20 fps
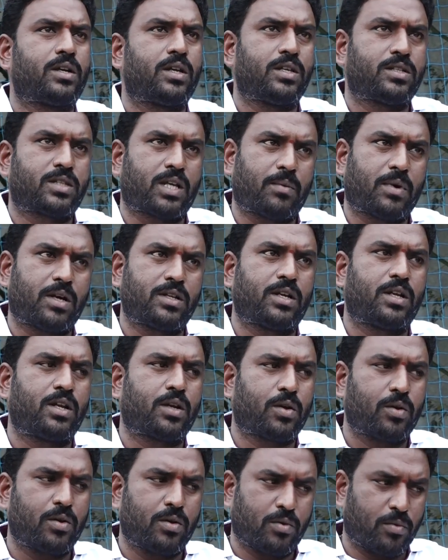ఈ
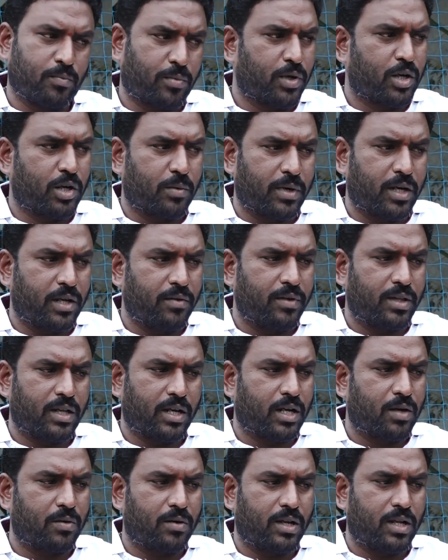సమాజానికి ఉపయోగపడే
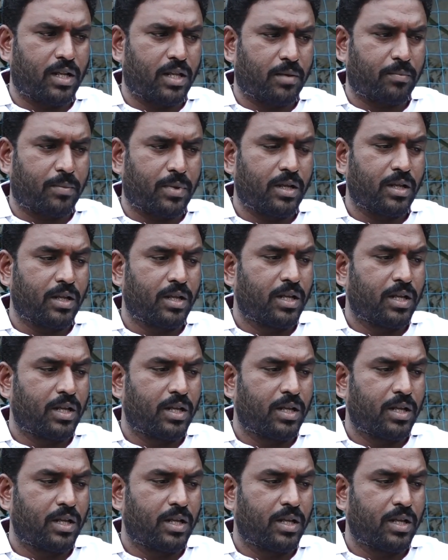విధంగా ఉండాలి తప్ప